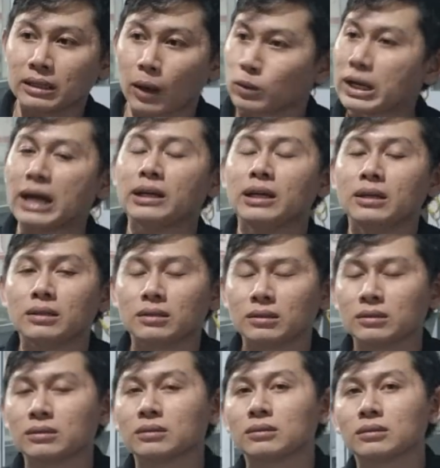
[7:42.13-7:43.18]
Đậu trái đi,
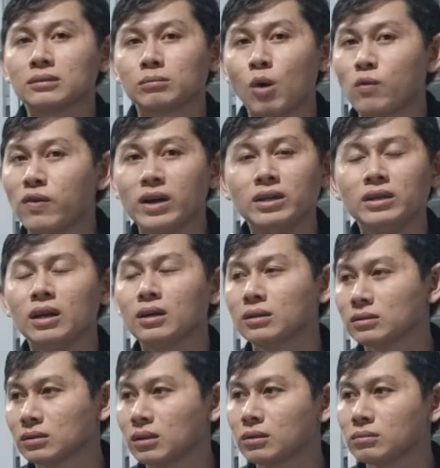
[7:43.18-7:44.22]
một phi
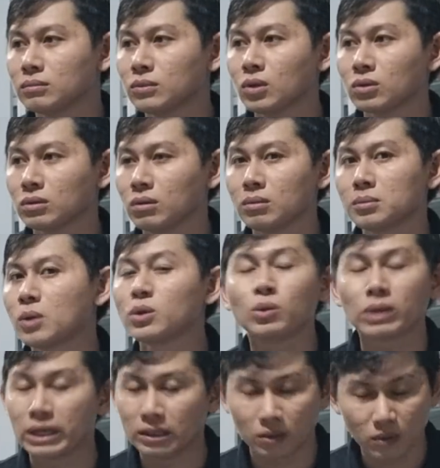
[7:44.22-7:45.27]
nó bao
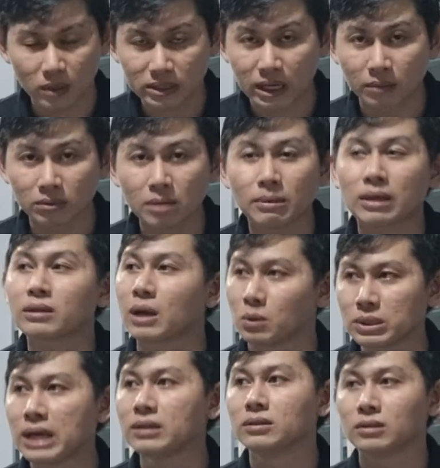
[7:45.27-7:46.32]
nhiêu tiền không quan trọng, nhưng mà nó
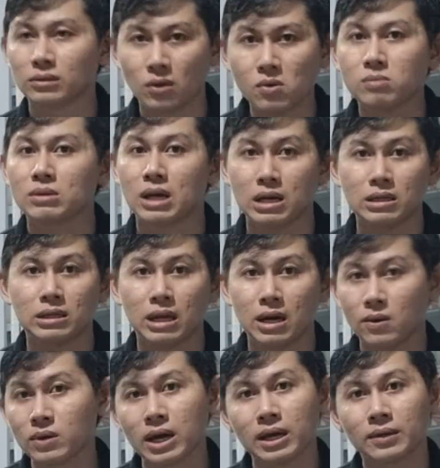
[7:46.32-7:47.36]
đậu trái được là tốt,
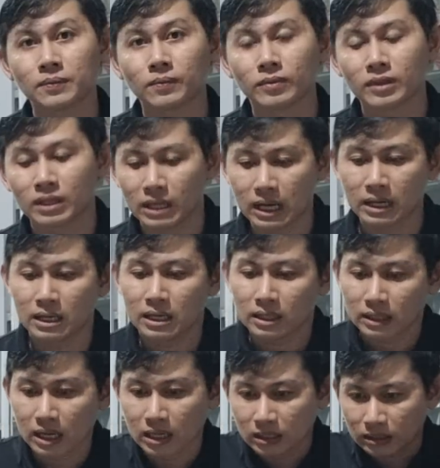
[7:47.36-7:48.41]
là ok ha.
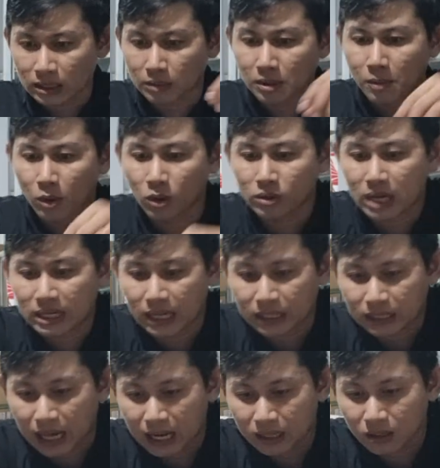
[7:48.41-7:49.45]
Thì trong cái bộ đậu trái
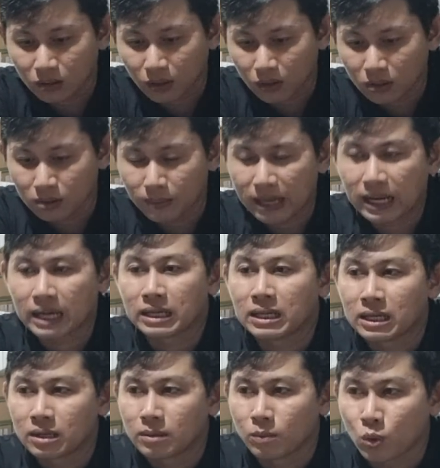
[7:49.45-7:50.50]
này Thái có nói với các bạn là
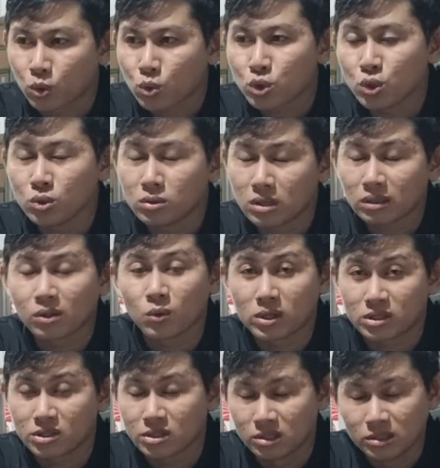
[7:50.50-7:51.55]
một chút xíu chất điều
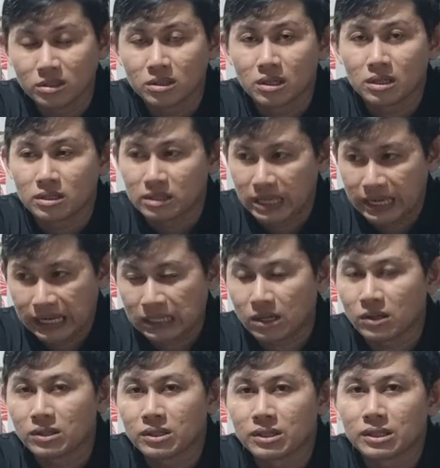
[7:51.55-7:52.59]
hòa sinh trưởng nhẹ
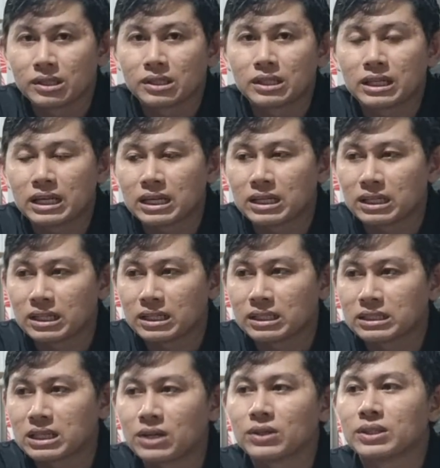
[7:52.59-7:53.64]
thôi ha.
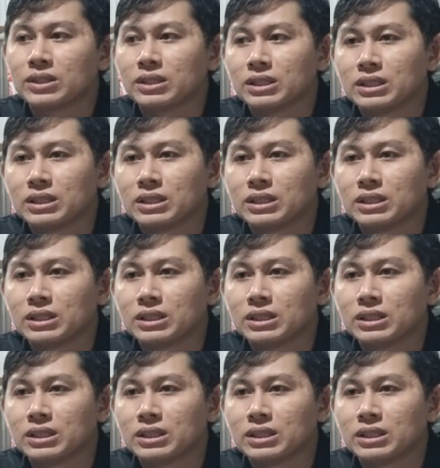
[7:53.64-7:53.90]
Rồi